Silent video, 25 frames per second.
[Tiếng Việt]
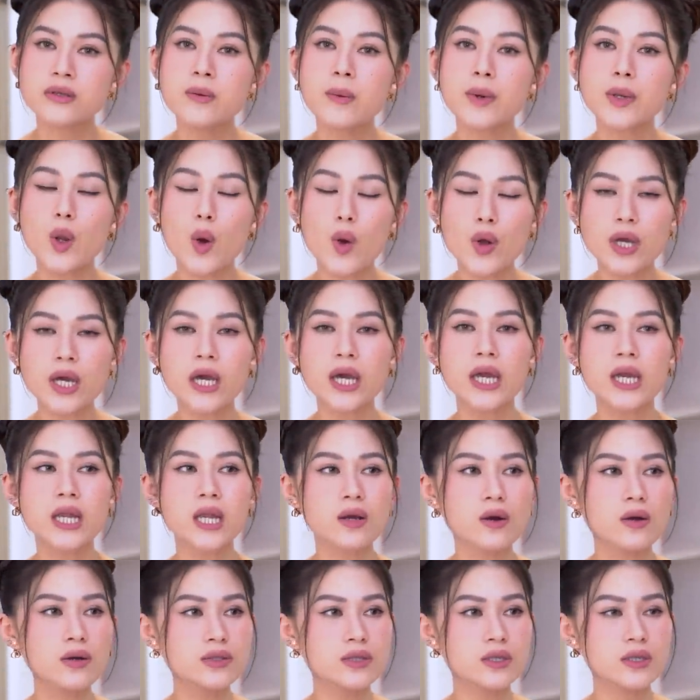Nhưng mà đôi khi
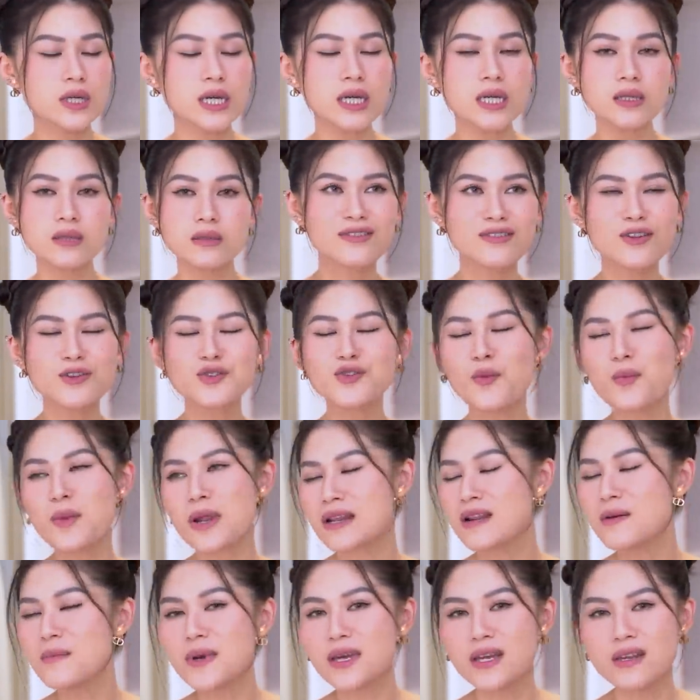nó có những cái, nói chung
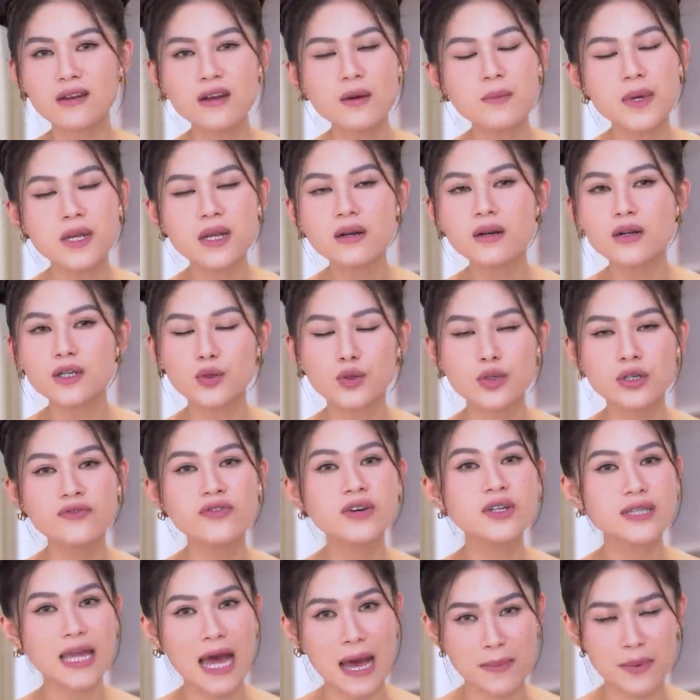là nó bị rất là nhiều thứ
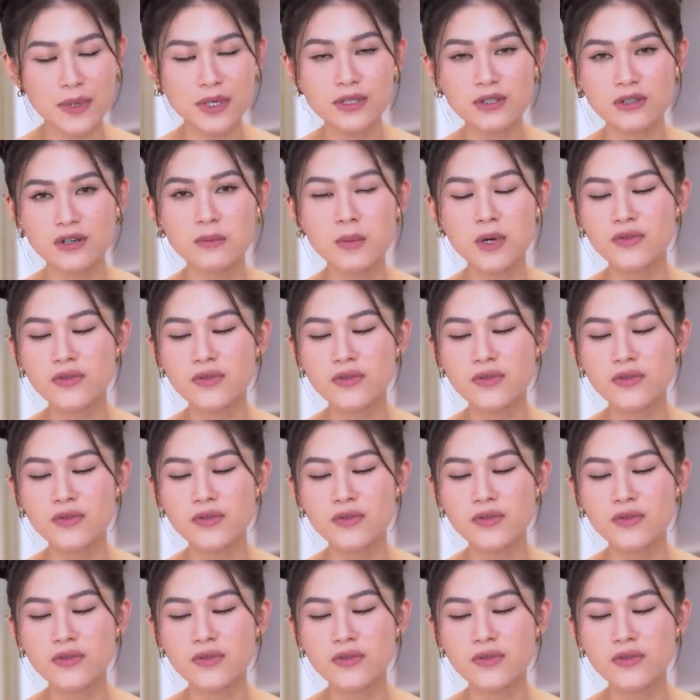phức tạp ở giữa.